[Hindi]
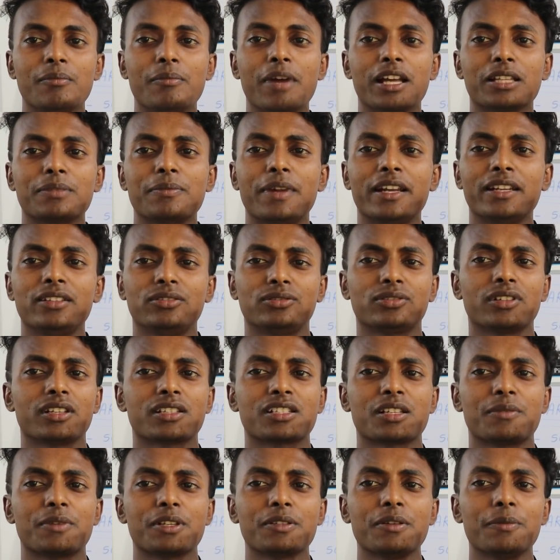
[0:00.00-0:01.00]
मैथमेटिक्स उसके
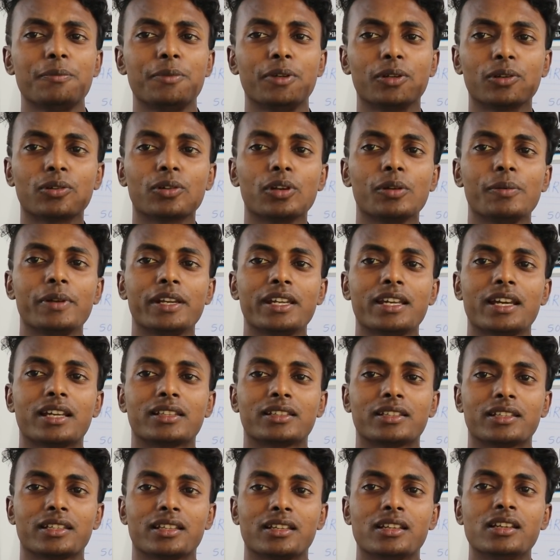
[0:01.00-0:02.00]
समझ में बिल्कुल भी नहीं
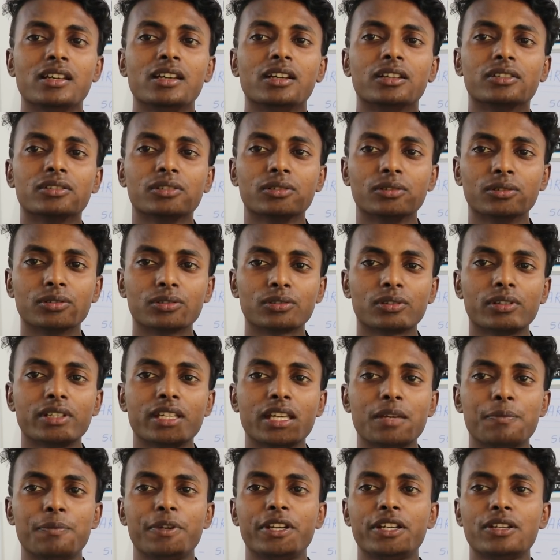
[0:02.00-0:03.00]
आती है तो उसको
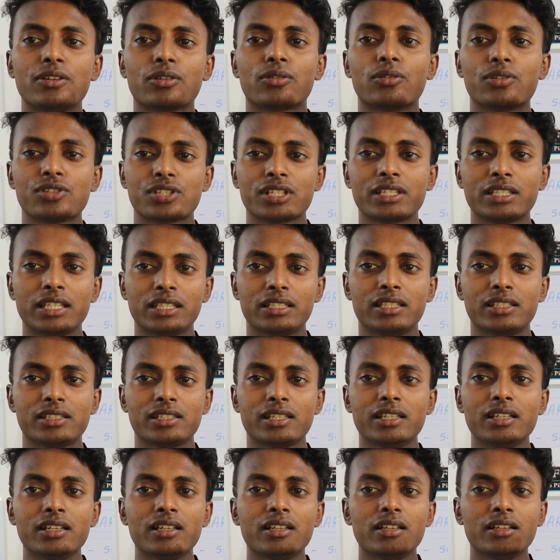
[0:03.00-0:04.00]
ये वीडियो कोचिंग दे
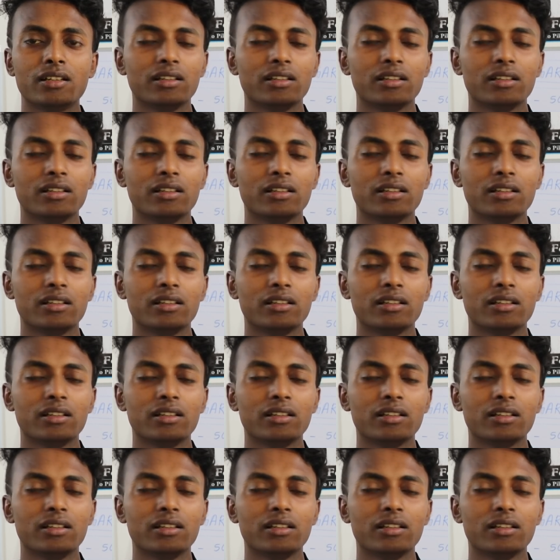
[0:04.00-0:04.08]
दीजिए